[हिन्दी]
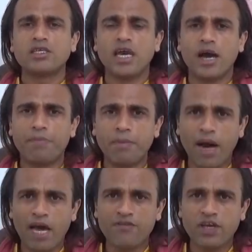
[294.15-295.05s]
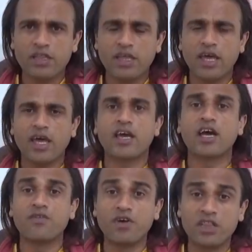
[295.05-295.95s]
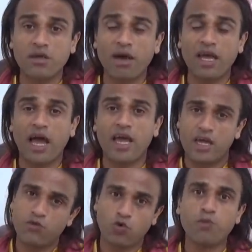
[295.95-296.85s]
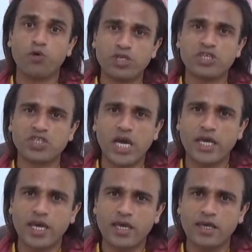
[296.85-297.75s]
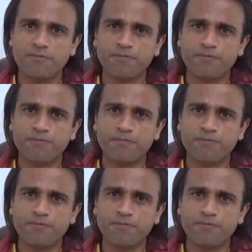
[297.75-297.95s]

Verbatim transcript: या बीमार व्यक्ति हैं गर्भवती महिलाएं हैं उनको भोजन चाहिए ही